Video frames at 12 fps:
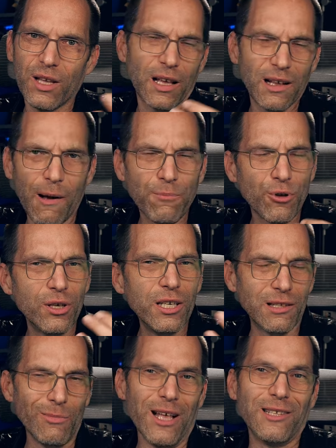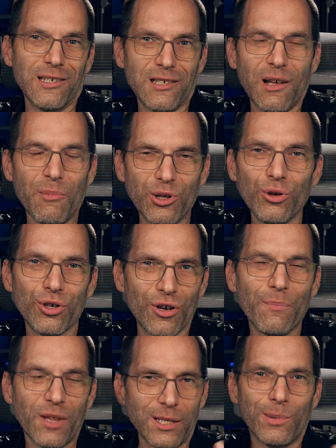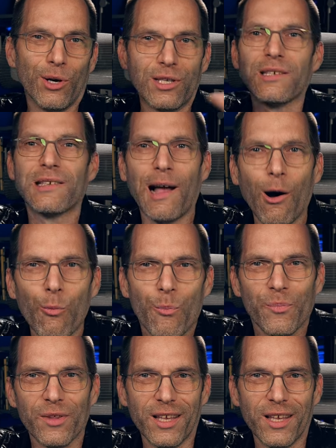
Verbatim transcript: ihr glaubt doch nicht im Ernst, dass es damit durchkommt, dass wir euch das glauben.